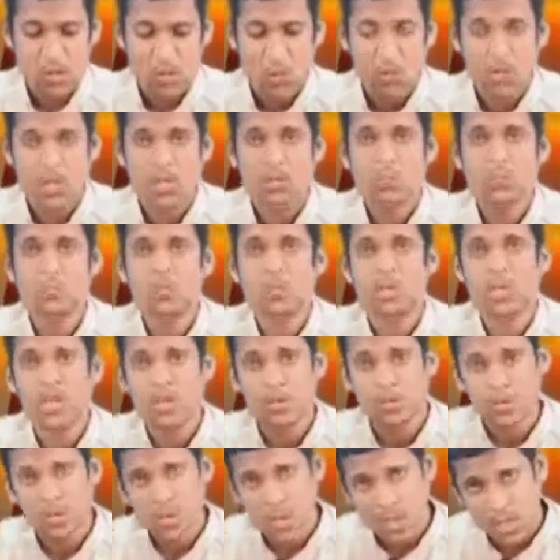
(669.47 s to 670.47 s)
உடம்புல
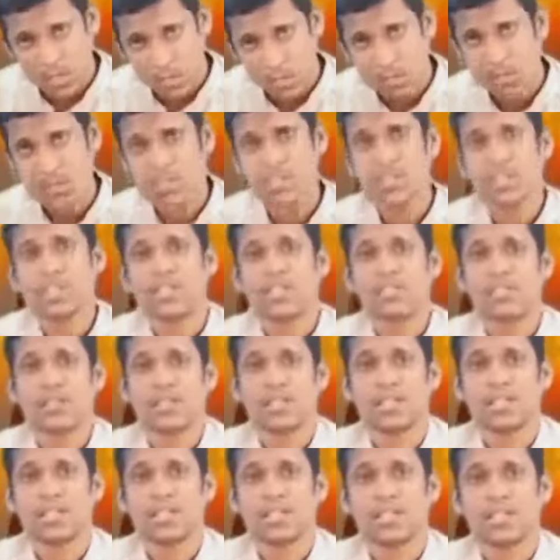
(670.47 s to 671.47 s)
உழைப்பு
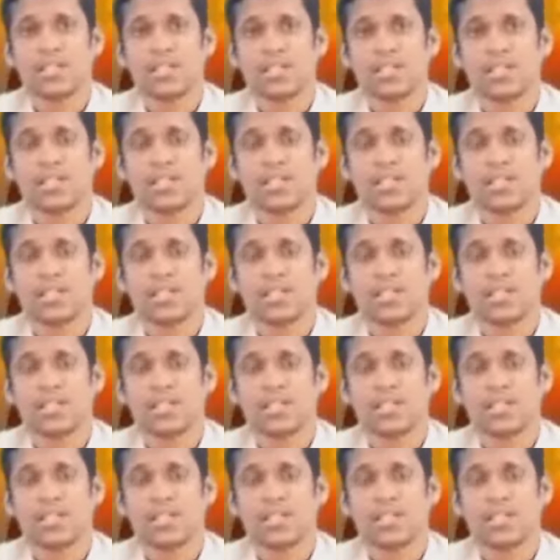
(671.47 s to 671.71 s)
இருக்கிறவங்களுக்கு